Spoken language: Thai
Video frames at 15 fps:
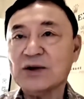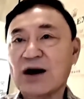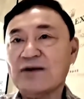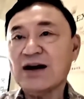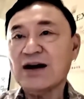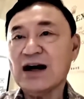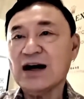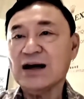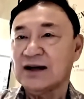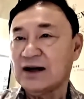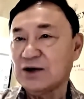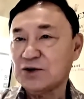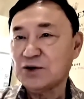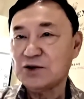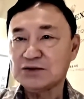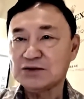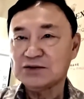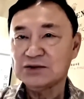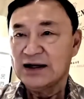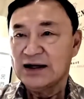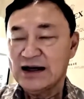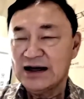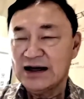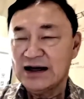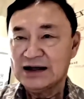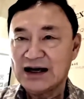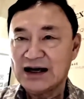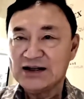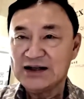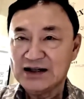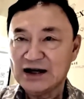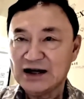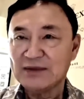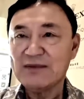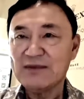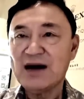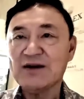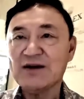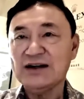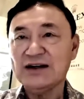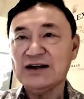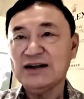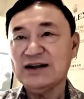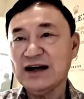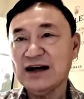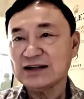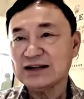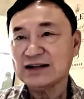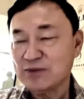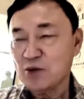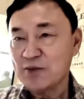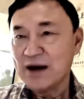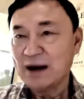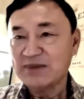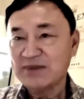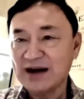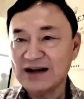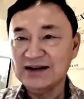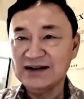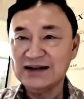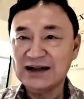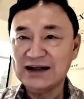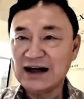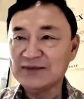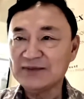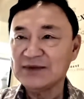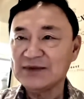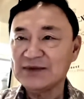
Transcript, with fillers: คราวหน้า เราคงได้ใกล้ชิดกันมากกว่านี้หลังจากผมกลับไปนะครับ